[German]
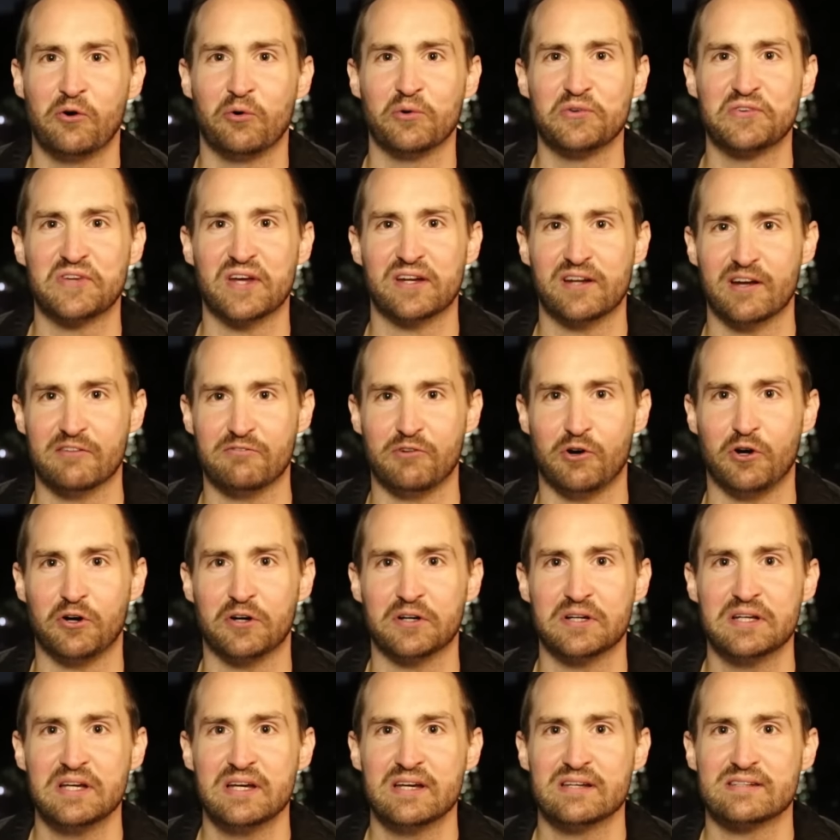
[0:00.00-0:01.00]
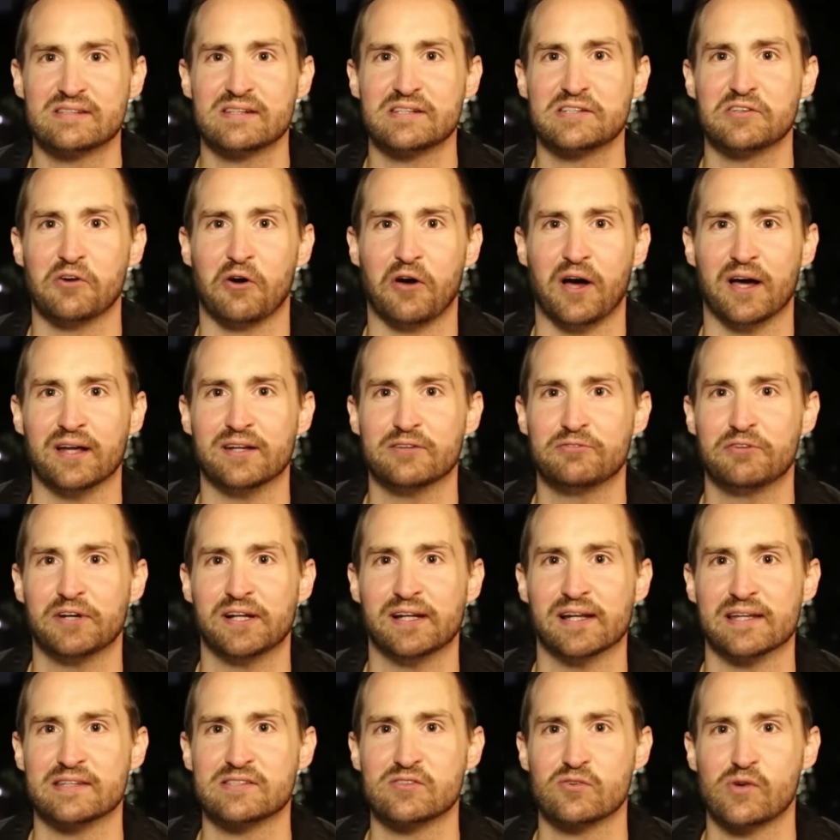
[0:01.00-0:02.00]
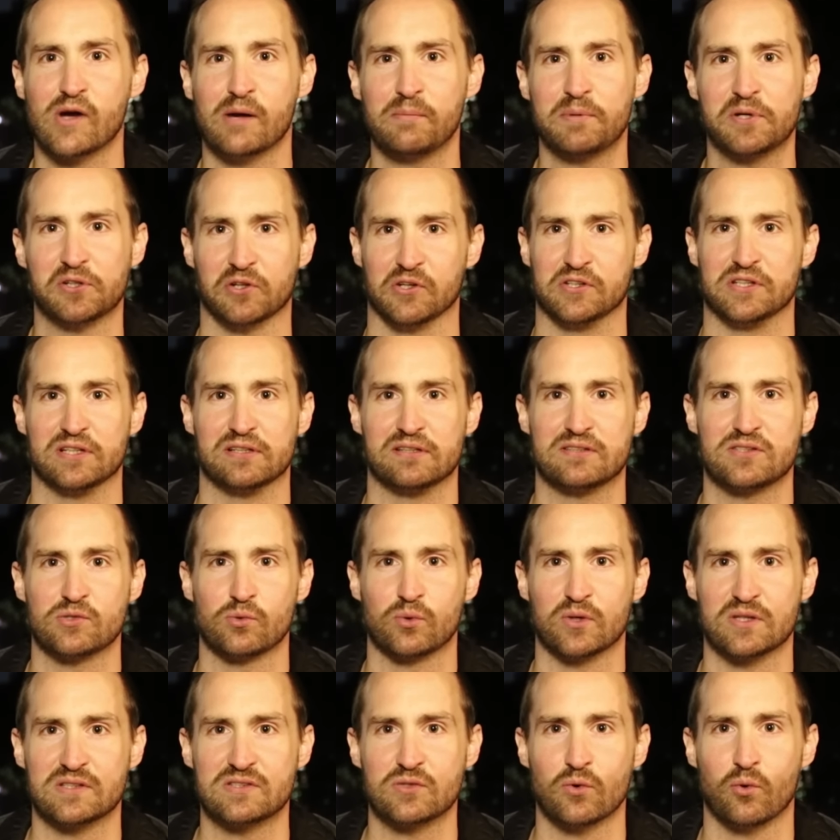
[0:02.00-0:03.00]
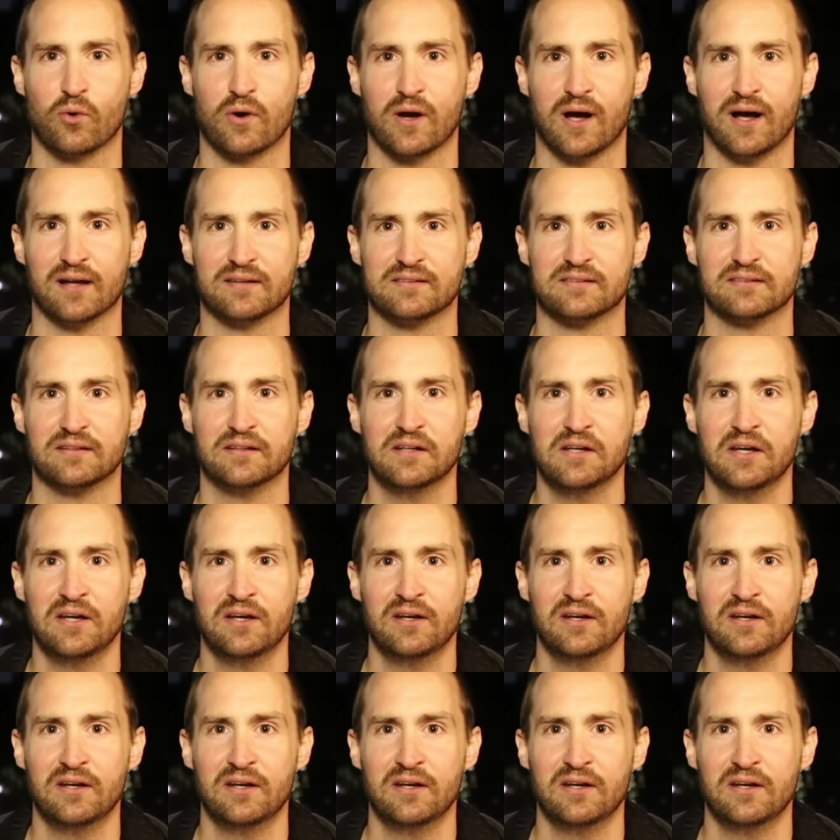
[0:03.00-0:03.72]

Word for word: unter der Woche sich noch eine Verletzung am Knöchel zugezogen hatte.